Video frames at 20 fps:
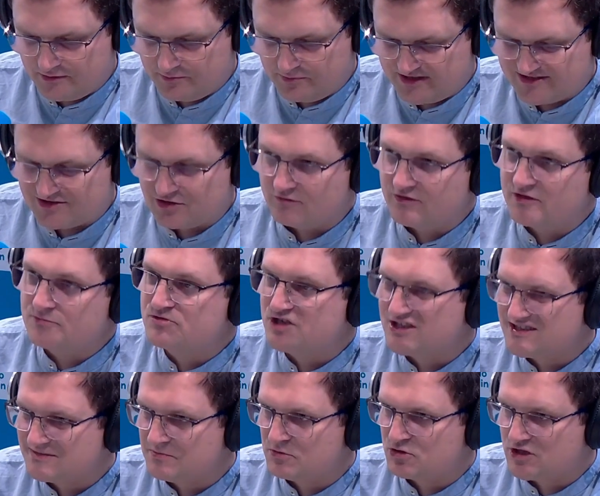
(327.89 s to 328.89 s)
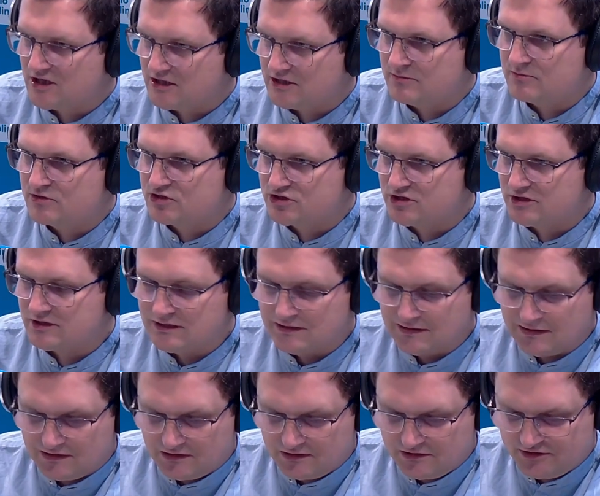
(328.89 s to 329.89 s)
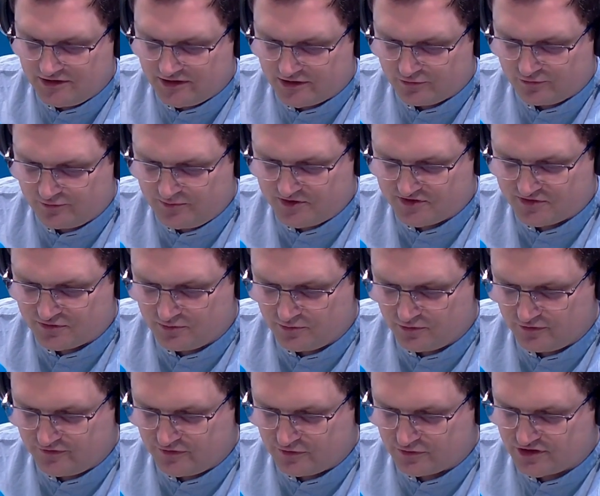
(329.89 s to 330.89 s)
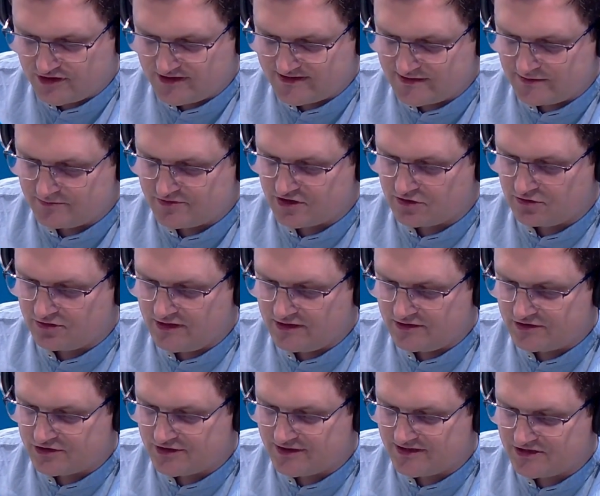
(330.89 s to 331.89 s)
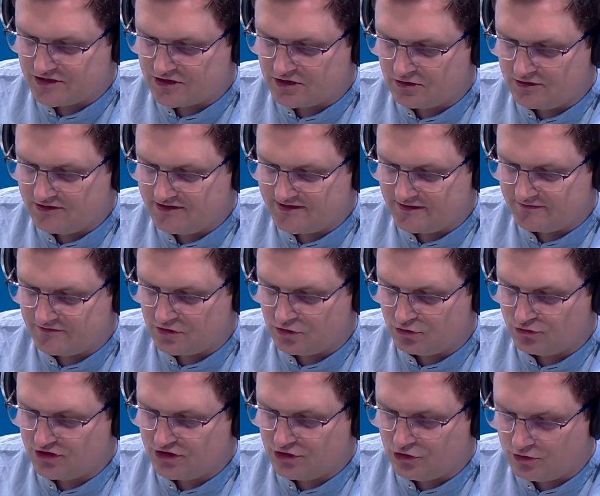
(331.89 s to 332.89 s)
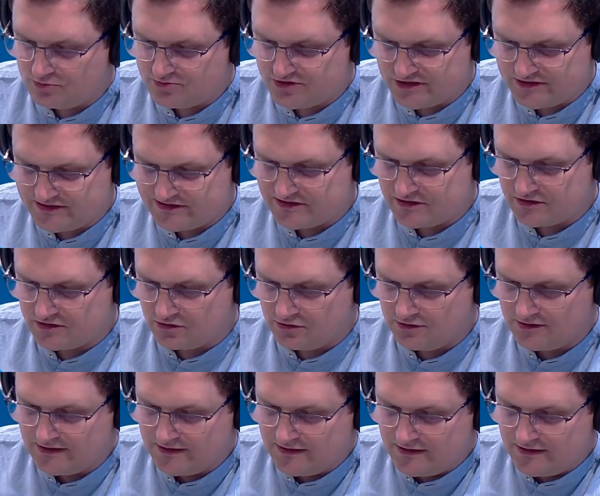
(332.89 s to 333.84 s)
prasowej przed spotkaniem jeszcze liderów PiSu mówił, że jestem przekonany, że nasza koalicja wygląda dobrze, nie tylko